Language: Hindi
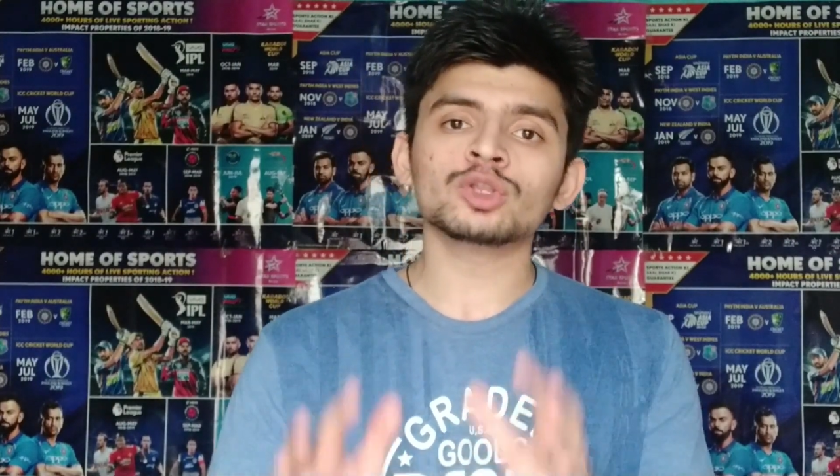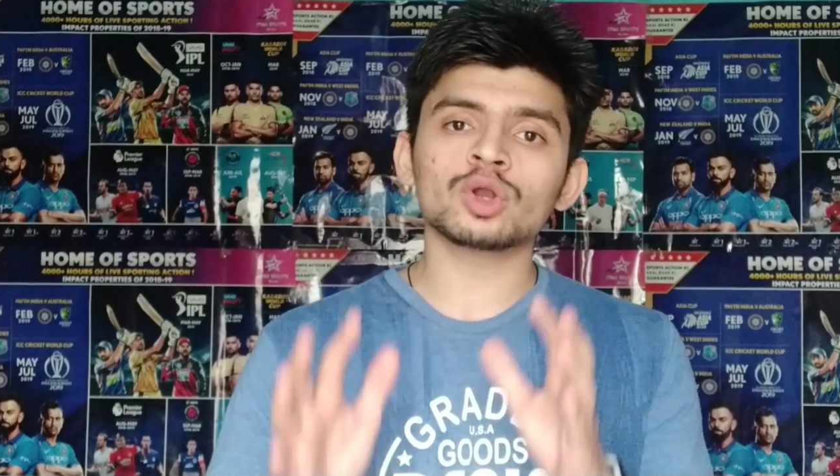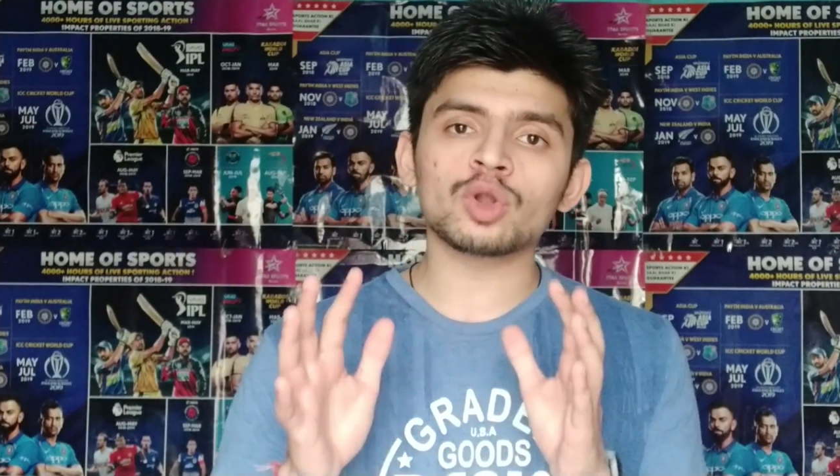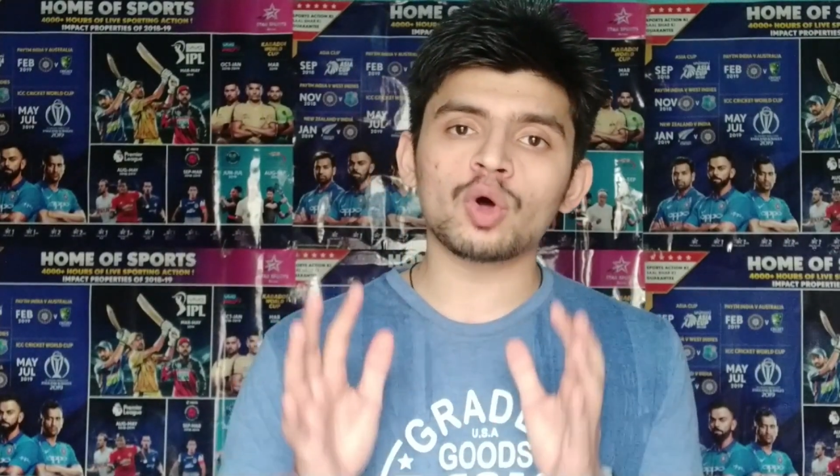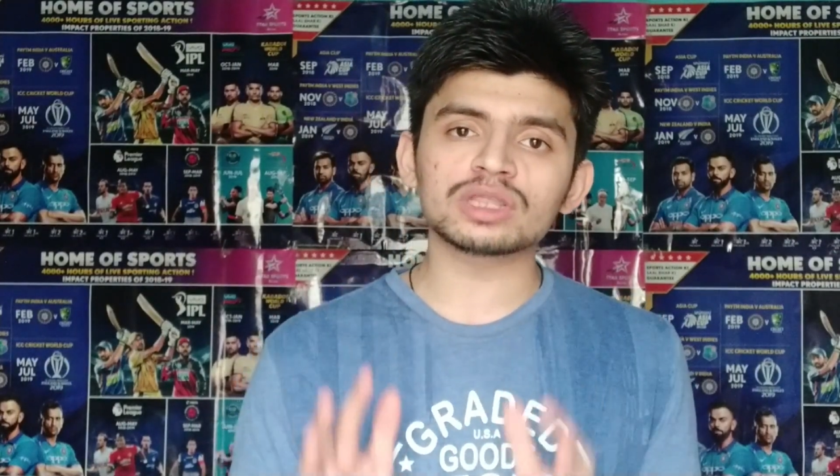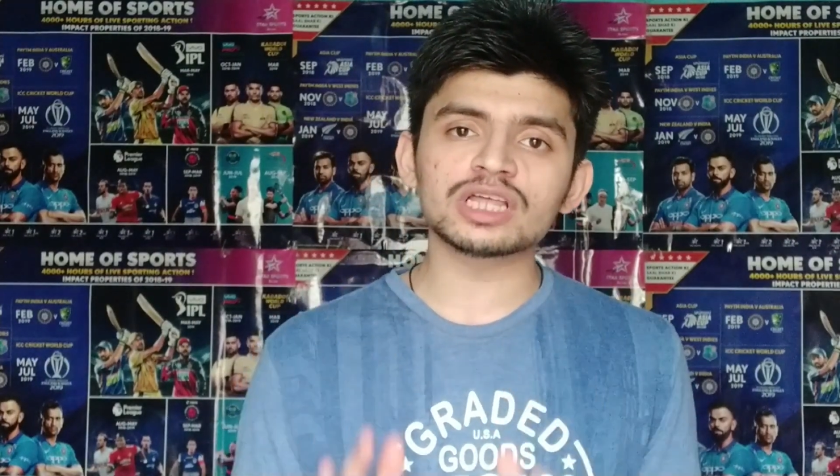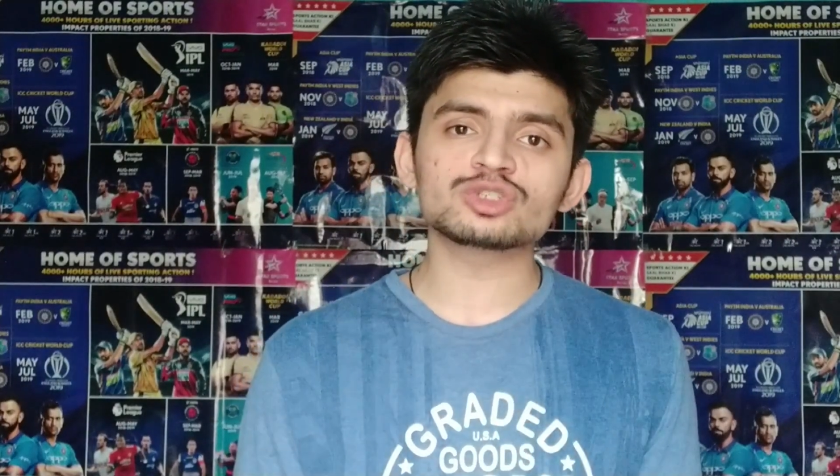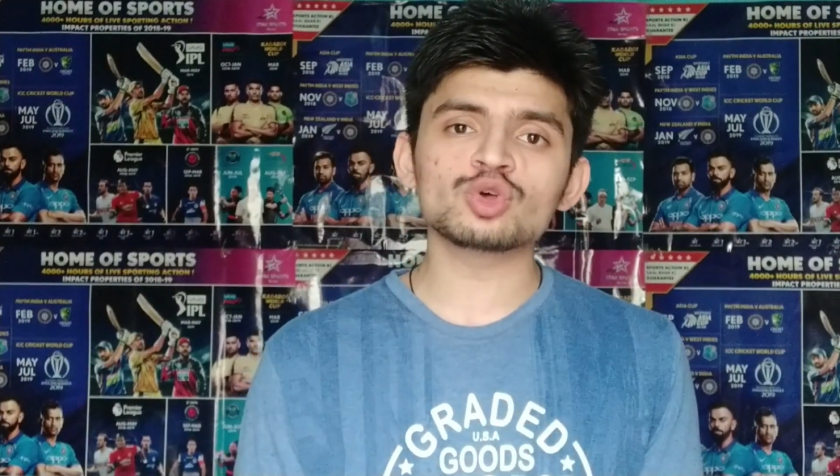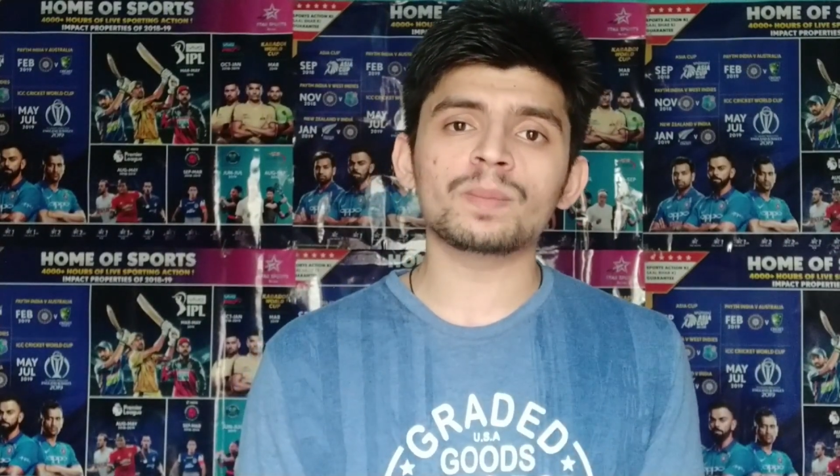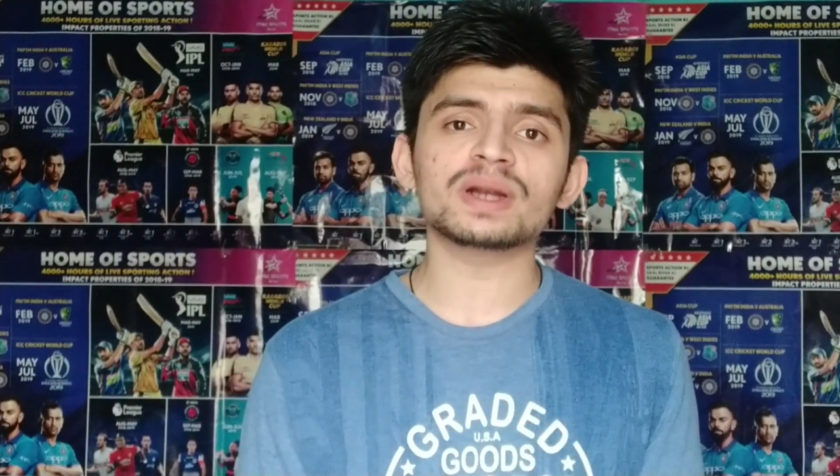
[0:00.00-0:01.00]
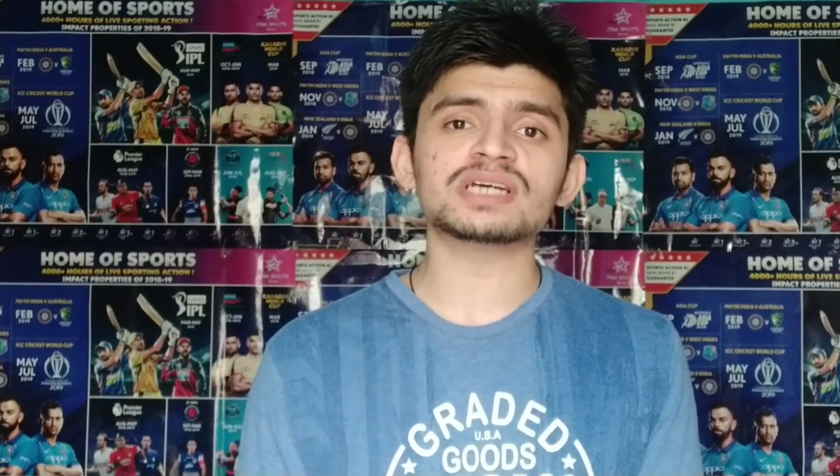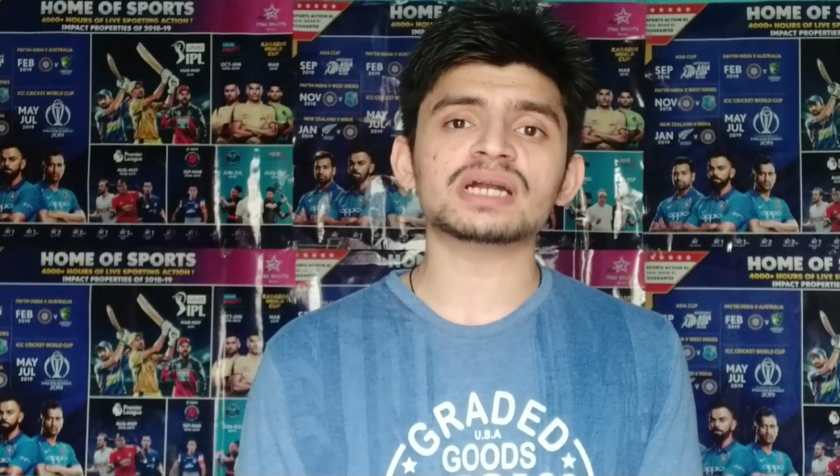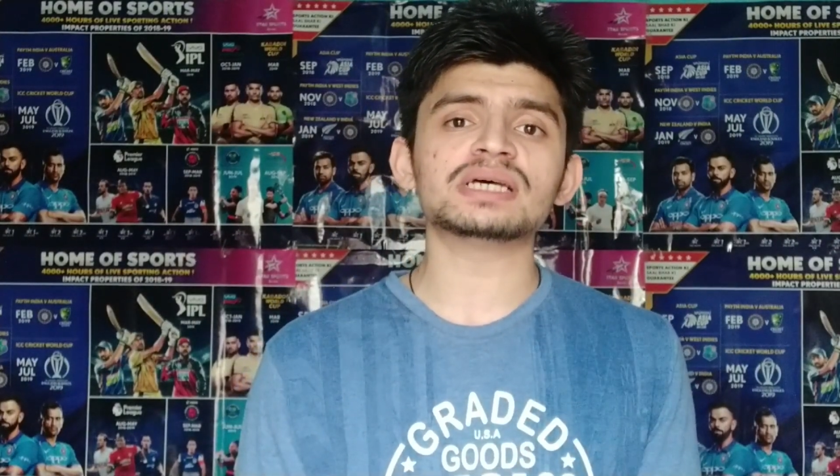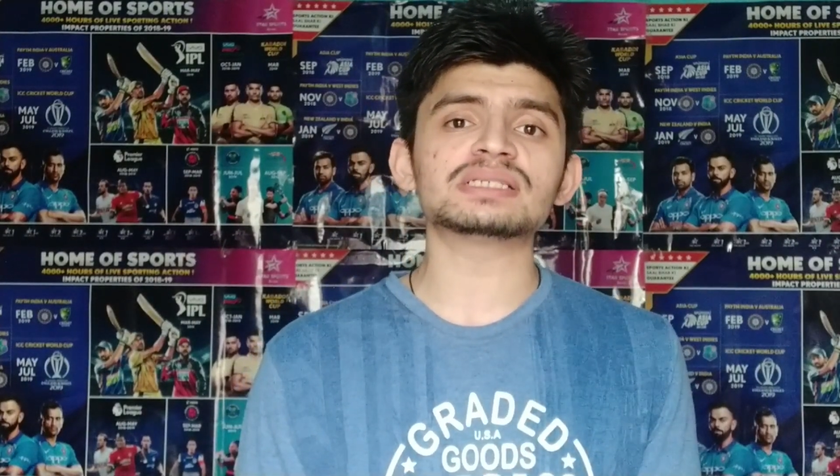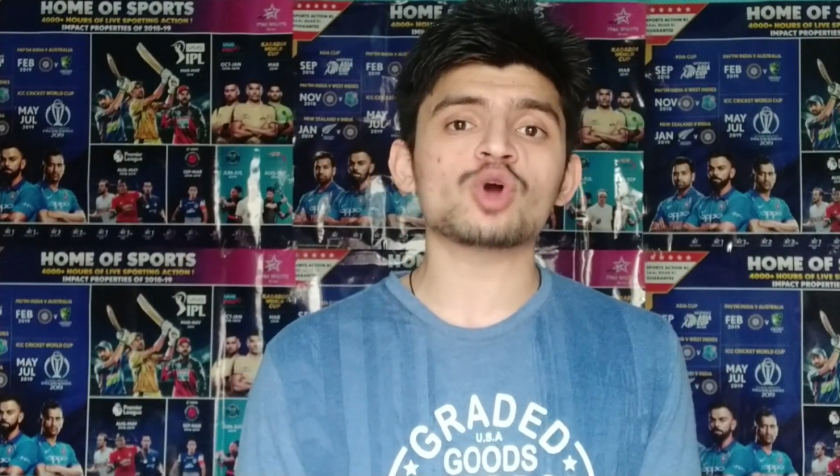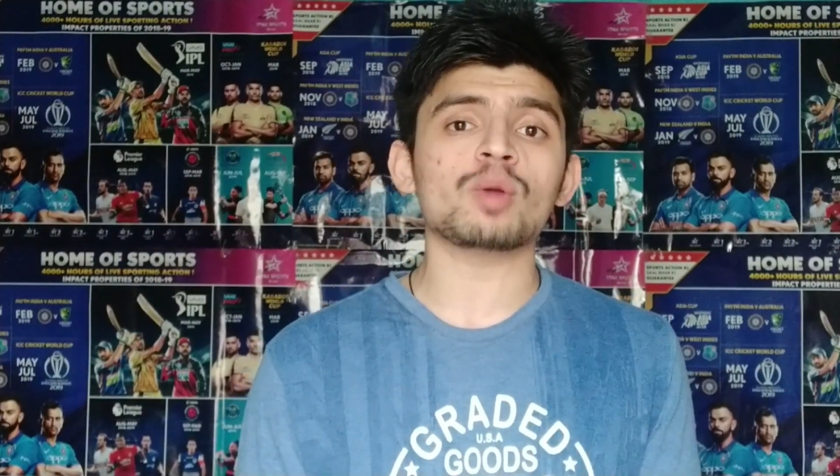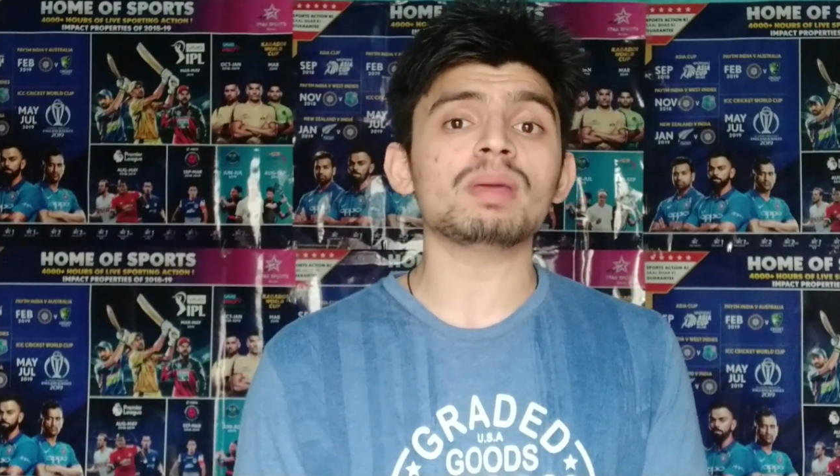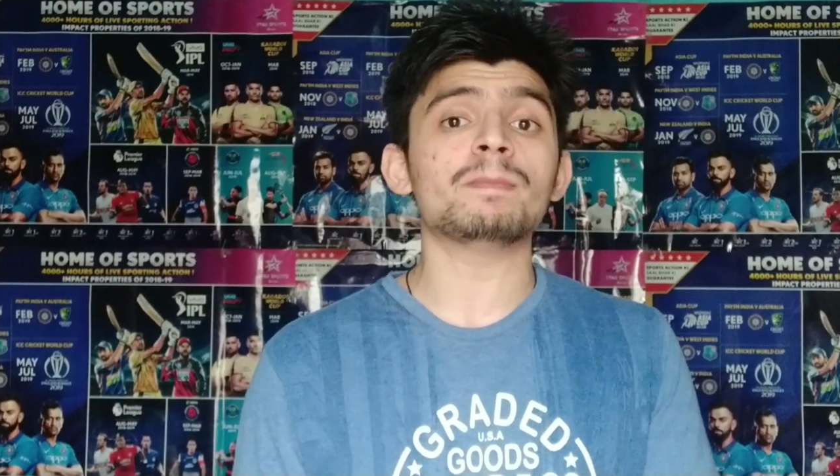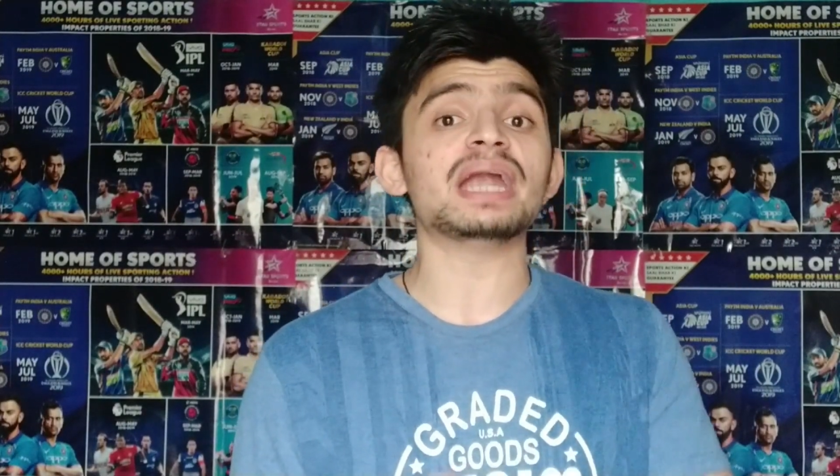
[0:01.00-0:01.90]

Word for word: तो नॉर्दर्न सुपर चार्जर्स को अपनी